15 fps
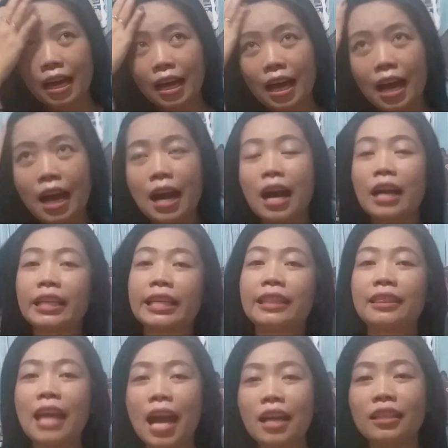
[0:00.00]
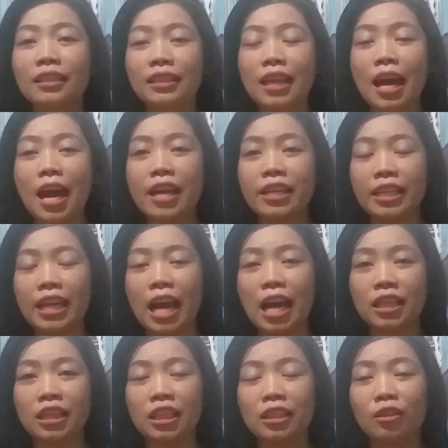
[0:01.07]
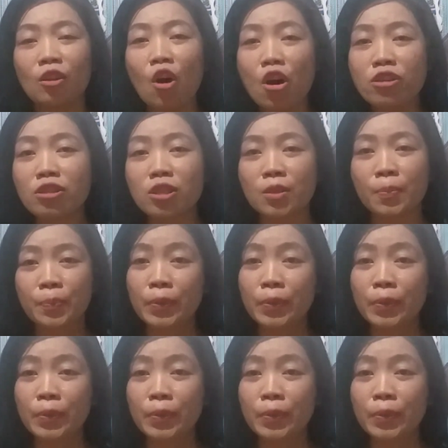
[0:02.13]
uh, gitagta ni Ati Tons